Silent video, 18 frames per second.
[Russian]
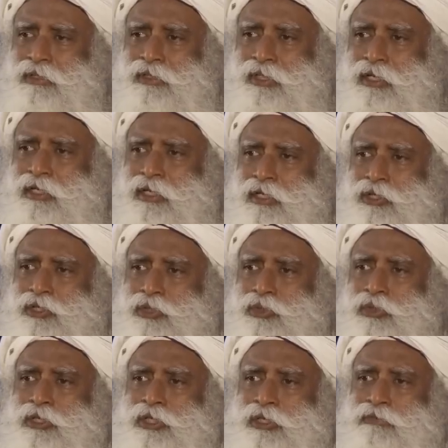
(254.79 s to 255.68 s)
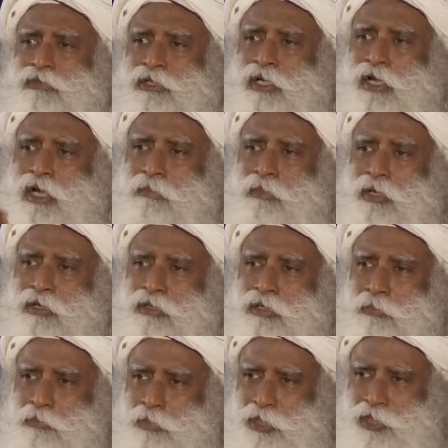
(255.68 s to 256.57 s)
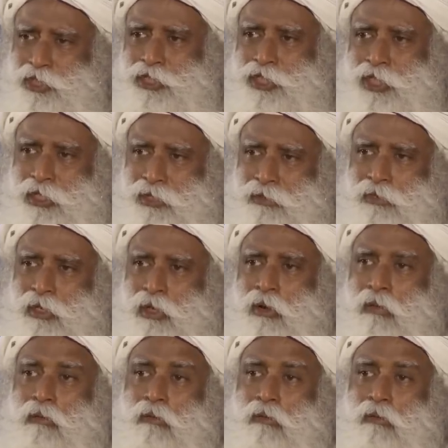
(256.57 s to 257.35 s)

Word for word: вопрос пола даже не должен возникать.